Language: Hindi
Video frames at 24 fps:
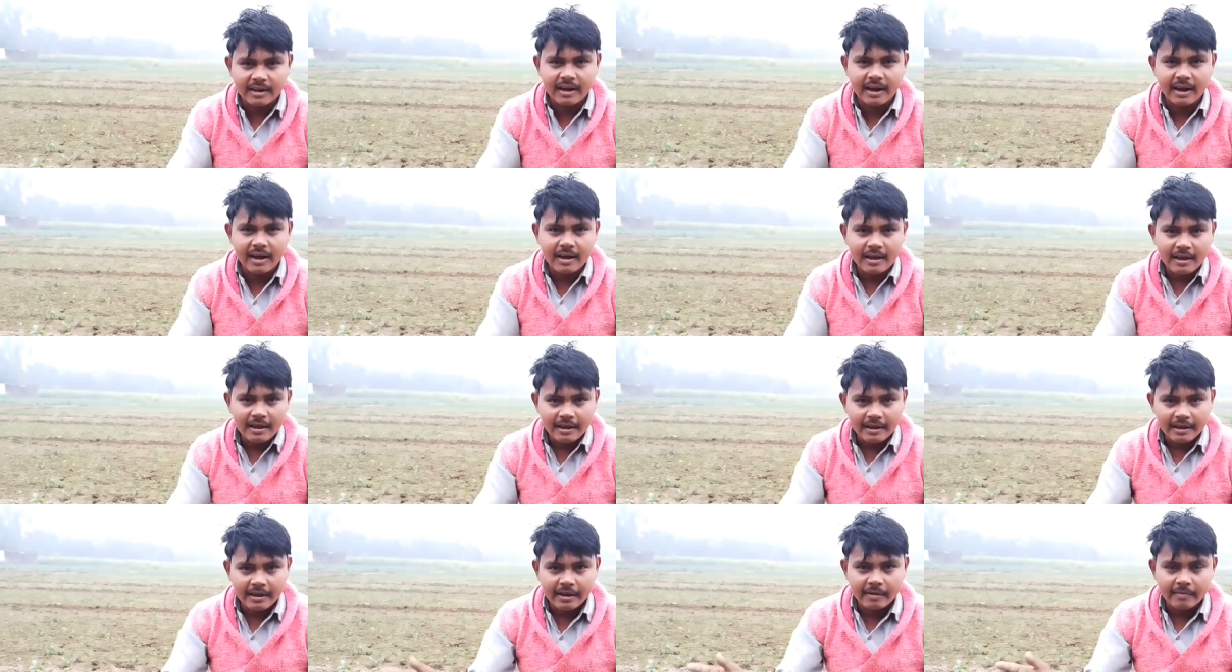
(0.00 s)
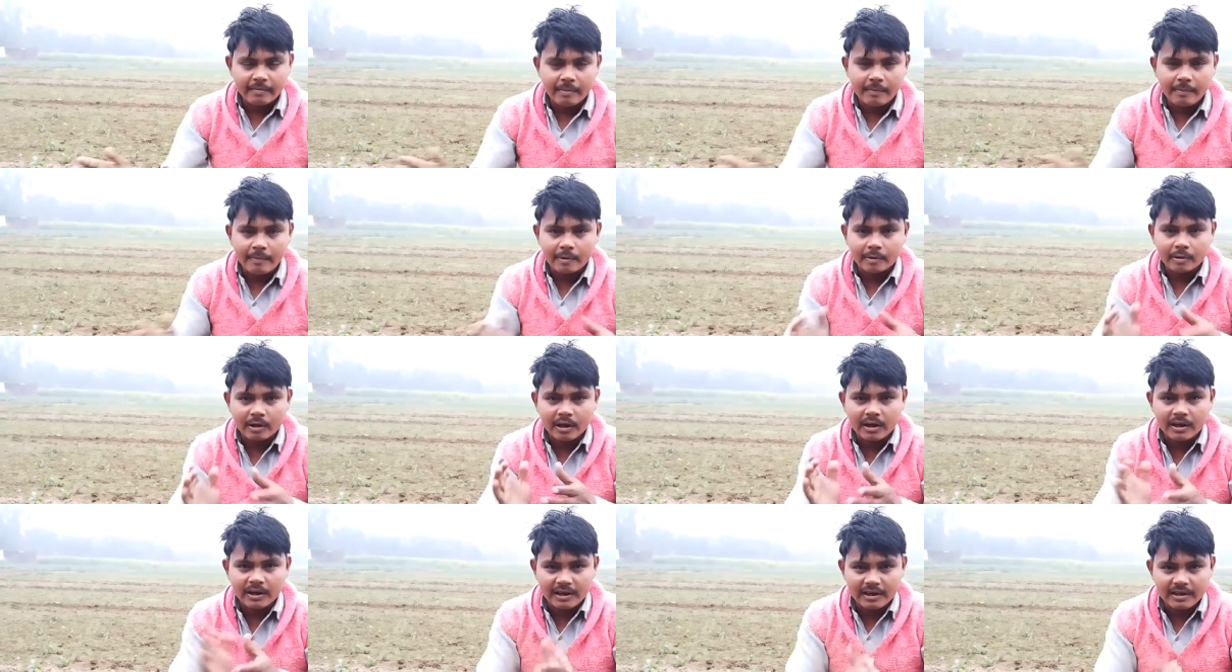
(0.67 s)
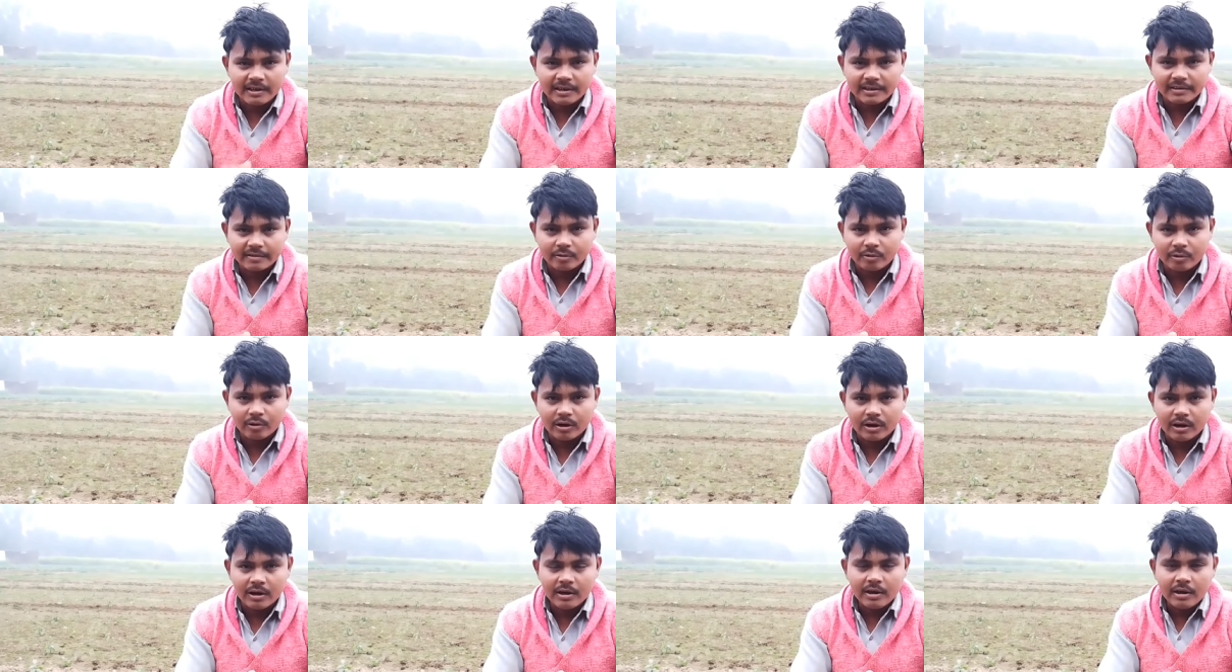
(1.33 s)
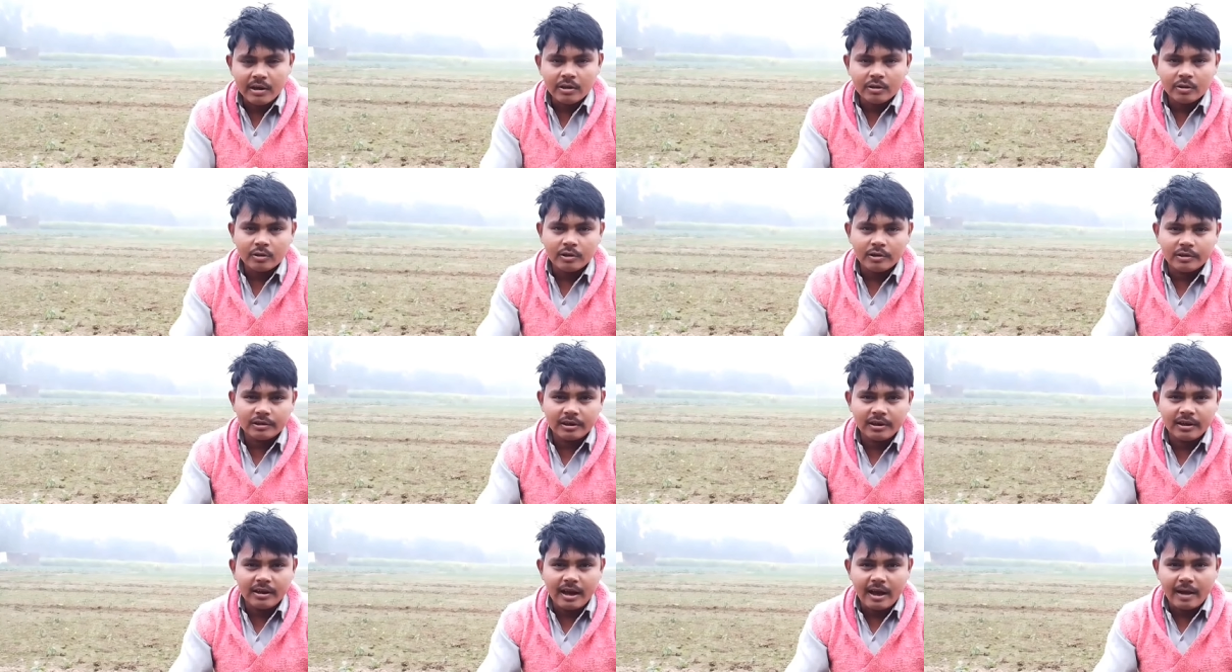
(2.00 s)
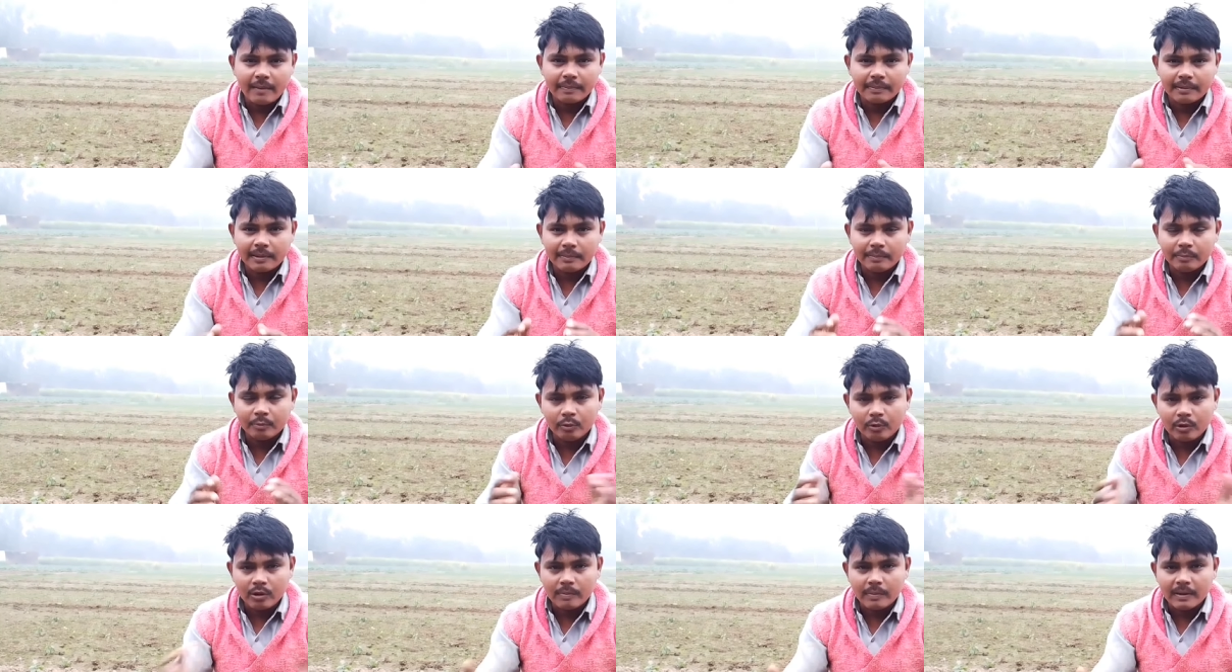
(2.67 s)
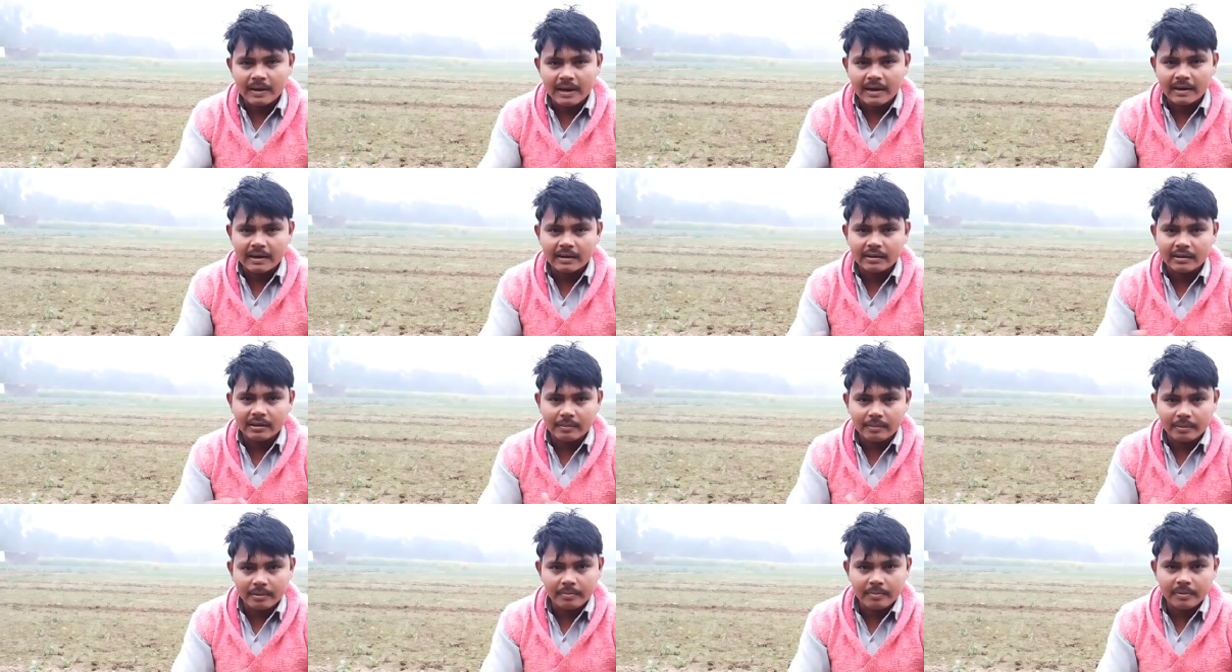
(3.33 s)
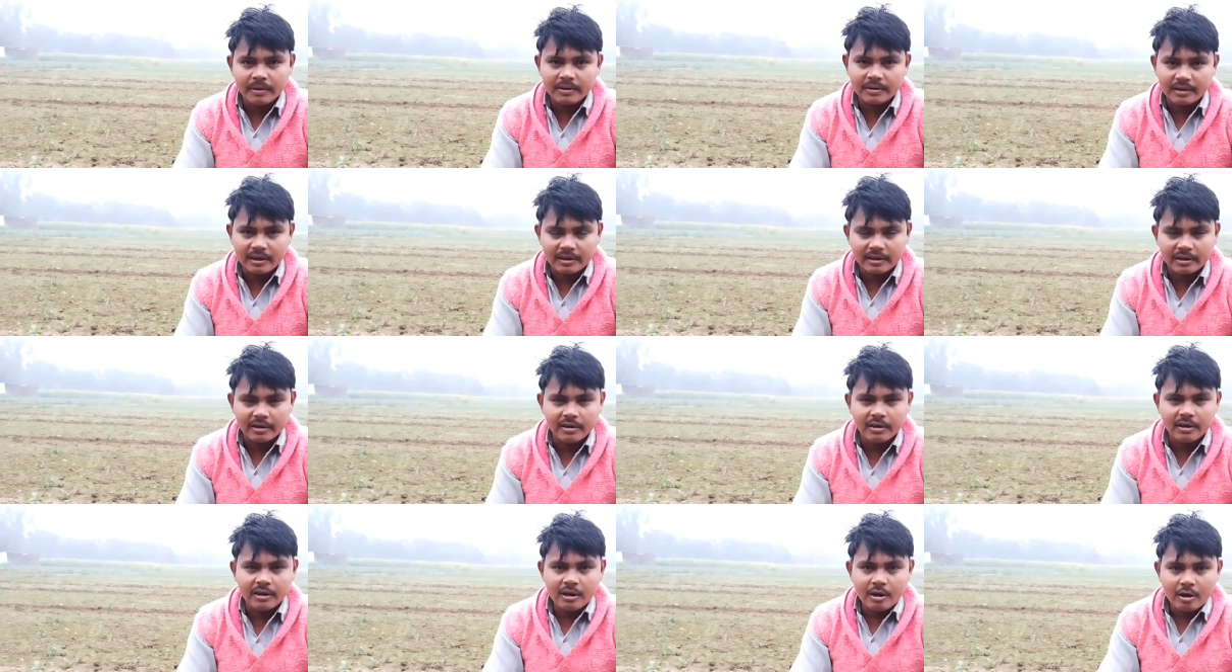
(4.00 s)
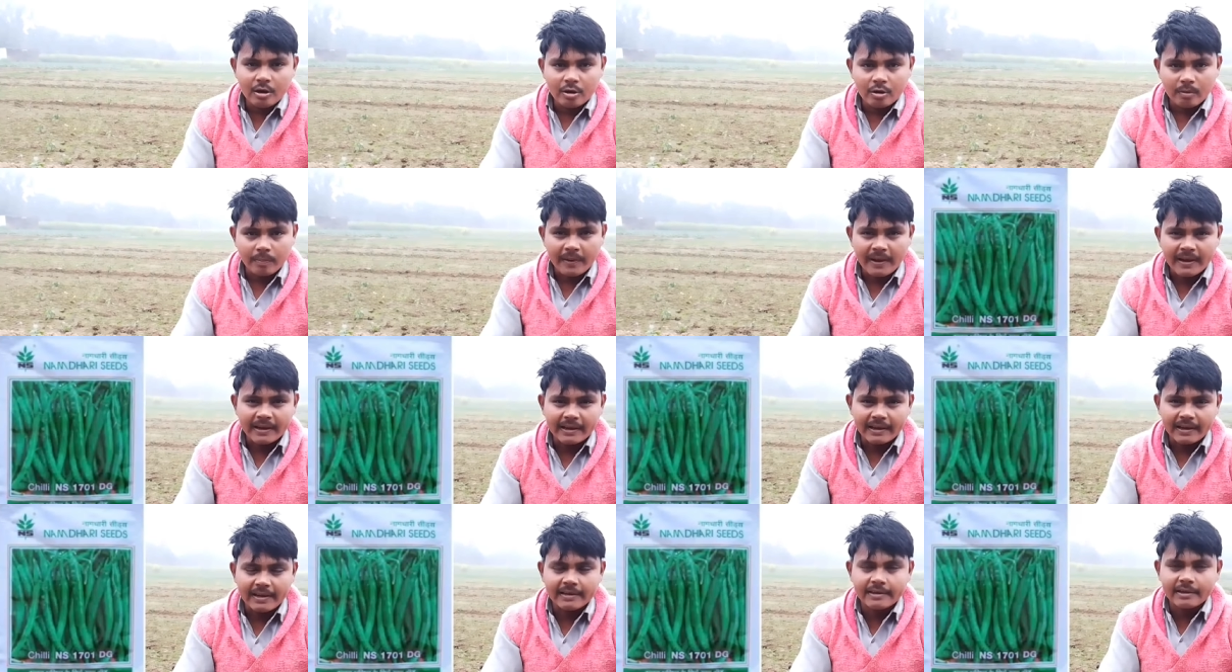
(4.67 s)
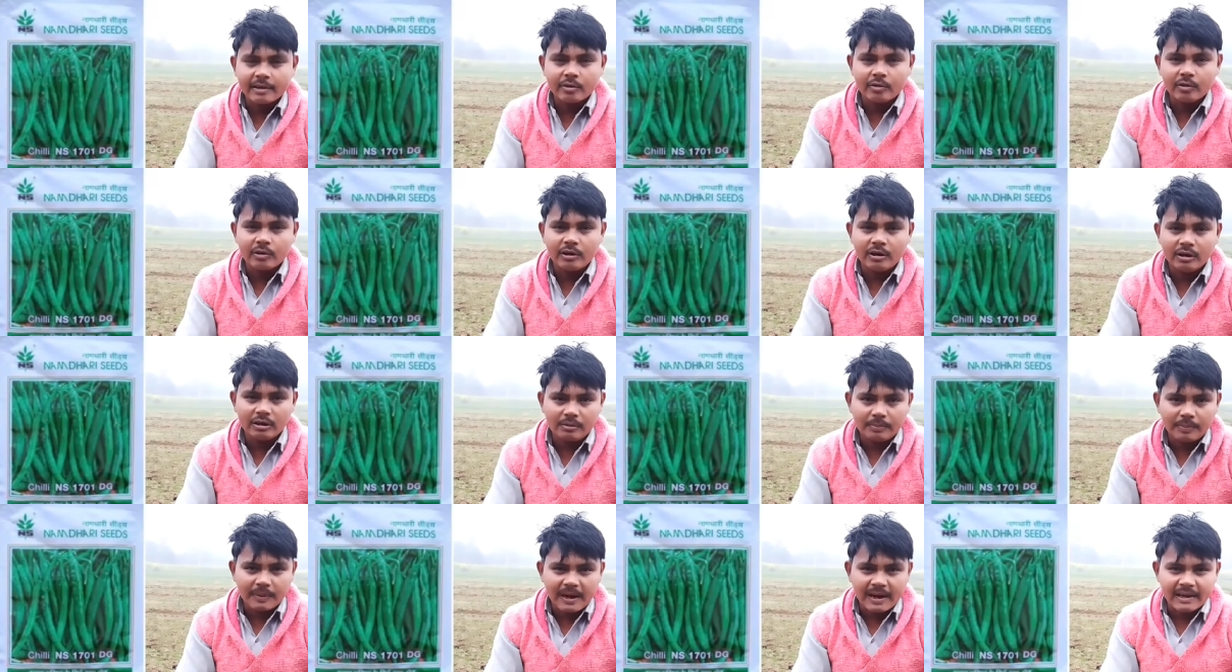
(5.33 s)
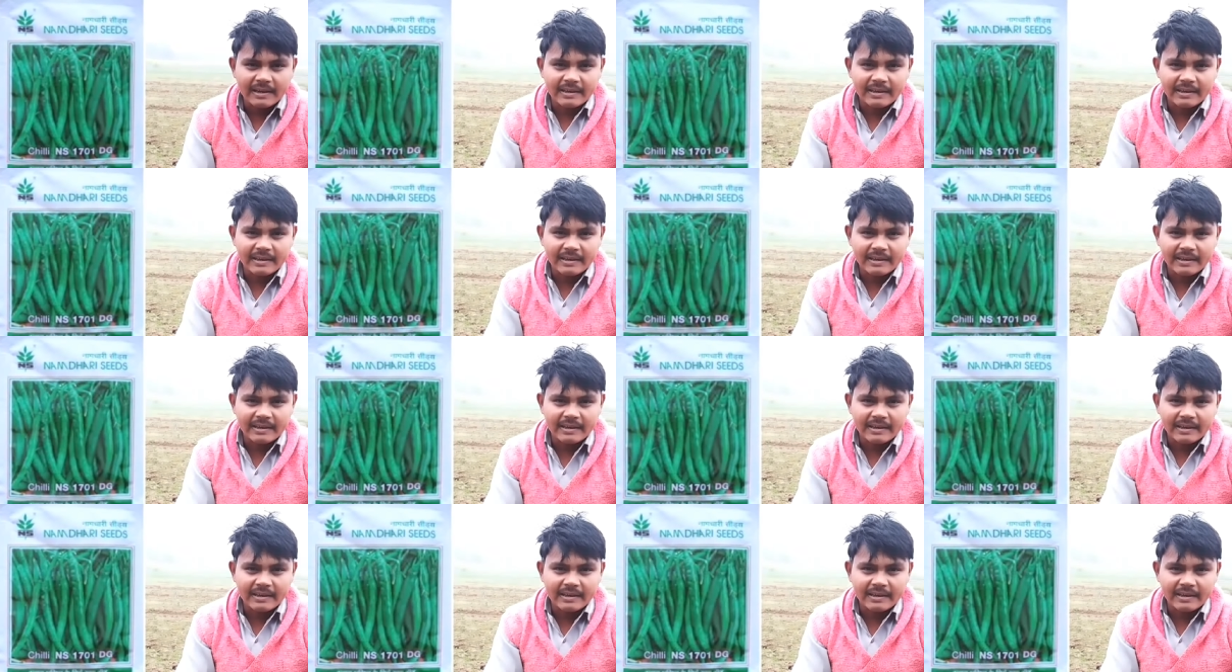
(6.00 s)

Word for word: एक में पौधा नहीं टच होगा तो इसलिए आप सब दूरी बनाकर तभी मिर्चा की रोपाई करें क्योंकि इस वरायटी का